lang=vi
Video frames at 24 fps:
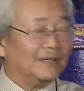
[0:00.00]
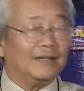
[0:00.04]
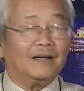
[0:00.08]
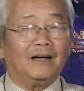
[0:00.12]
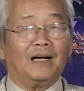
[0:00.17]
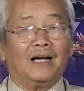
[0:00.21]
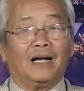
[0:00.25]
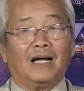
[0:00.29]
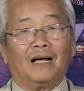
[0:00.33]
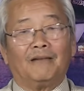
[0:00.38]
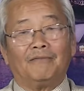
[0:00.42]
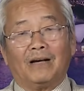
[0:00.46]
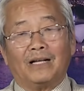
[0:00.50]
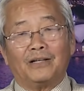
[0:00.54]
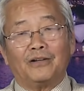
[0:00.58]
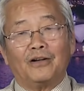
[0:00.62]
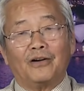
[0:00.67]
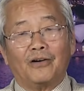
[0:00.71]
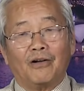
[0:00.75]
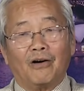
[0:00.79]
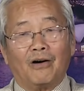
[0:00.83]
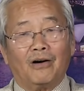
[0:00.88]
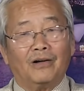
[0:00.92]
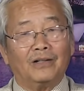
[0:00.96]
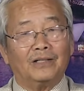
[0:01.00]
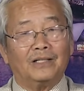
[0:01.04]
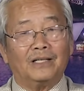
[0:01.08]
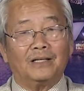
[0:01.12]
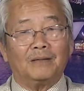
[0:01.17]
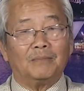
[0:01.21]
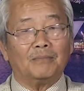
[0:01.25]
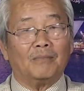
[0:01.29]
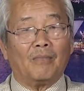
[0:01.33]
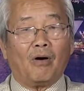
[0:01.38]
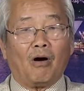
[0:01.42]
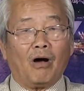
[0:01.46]
À, và do đó
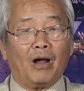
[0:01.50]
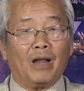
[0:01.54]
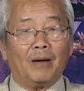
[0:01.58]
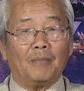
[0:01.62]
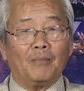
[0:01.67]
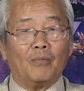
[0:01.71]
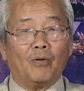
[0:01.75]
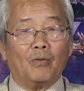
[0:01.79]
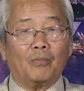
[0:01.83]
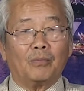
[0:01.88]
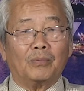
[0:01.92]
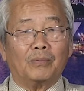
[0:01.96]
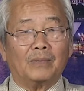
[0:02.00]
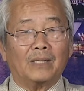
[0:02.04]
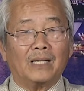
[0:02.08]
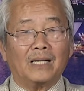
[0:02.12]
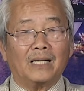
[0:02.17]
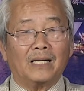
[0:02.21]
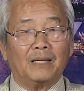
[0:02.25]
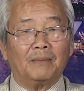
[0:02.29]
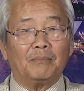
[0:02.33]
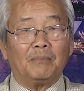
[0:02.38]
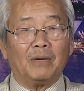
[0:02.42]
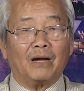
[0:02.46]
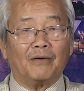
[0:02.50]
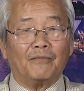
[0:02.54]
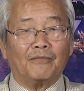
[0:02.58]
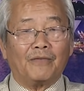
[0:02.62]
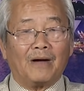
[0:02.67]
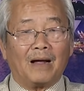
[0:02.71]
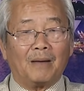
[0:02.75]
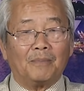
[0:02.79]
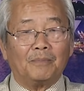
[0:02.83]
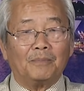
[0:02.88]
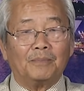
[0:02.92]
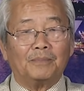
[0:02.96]
thì mọi một cái biện
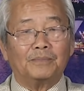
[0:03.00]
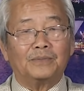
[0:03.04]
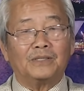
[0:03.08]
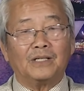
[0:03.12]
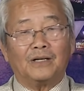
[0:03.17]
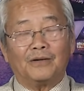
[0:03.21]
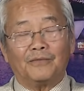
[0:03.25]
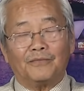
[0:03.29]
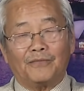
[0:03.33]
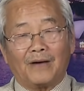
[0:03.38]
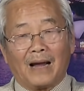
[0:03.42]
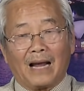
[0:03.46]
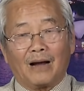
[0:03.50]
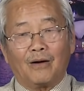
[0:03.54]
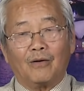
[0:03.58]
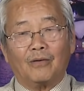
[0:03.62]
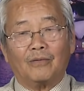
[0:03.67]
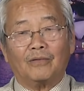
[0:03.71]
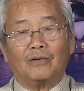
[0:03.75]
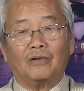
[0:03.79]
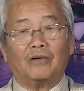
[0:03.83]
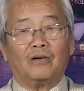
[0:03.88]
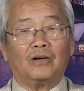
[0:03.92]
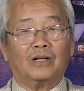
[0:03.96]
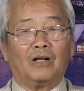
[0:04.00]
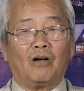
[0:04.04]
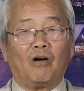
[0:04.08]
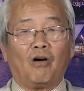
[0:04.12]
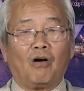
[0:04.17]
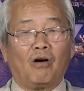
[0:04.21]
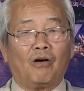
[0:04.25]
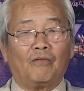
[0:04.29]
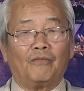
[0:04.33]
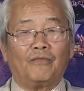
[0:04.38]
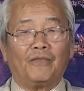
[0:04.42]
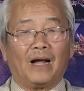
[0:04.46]
pháp trừng phạt
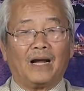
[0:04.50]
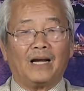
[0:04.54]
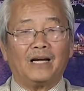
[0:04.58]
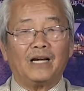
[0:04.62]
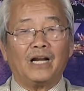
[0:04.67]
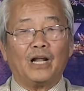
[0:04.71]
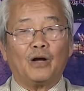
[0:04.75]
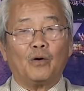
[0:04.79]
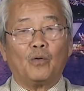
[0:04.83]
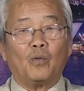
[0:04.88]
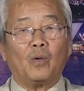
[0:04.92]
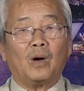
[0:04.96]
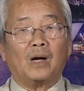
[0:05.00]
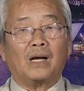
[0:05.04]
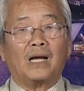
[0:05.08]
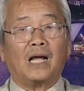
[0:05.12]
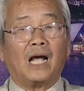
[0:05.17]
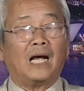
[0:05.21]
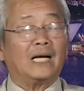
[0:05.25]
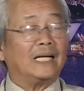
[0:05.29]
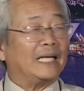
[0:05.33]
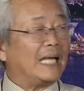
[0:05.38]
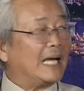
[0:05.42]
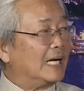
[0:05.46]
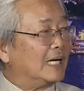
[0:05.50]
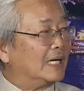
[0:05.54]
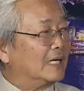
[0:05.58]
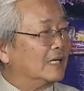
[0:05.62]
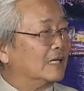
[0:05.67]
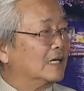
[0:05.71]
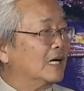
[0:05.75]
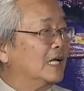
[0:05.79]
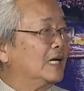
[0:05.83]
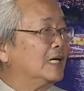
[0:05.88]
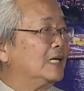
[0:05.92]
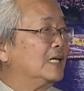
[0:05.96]
họ phải đều cân nhắc
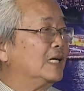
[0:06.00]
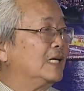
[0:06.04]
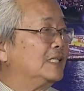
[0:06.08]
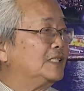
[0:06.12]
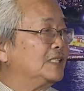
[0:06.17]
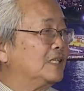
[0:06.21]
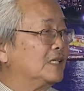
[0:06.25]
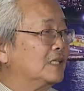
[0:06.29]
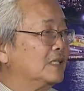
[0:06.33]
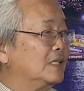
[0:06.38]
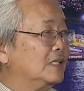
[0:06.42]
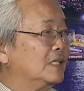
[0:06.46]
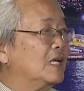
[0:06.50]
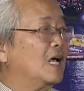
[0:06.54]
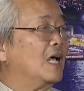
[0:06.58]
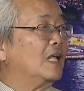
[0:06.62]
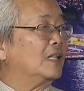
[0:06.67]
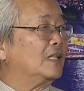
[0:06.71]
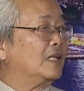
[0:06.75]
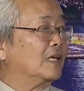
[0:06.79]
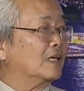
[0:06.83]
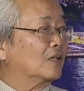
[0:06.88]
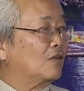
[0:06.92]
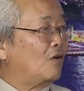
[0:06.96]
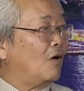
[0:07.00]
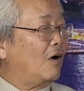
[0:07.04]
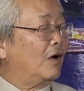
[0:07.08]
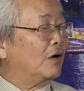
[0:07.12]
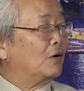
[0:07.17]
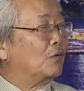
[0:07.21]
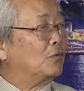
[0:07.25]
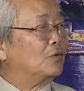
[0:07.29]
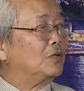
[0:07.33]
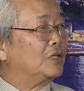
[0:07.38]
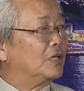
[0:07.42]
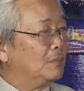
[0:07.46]
đến cái sự thiệt thòi
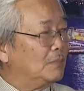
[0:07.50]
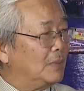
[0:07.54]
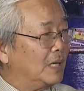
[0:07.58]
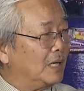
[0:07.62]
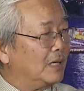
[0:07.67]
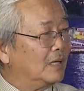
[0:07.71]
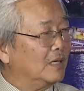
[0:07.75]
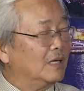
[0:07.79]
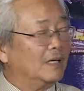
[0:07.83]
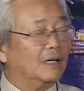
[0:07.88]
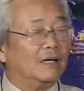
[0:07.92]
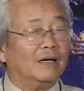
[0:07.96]
của chính mình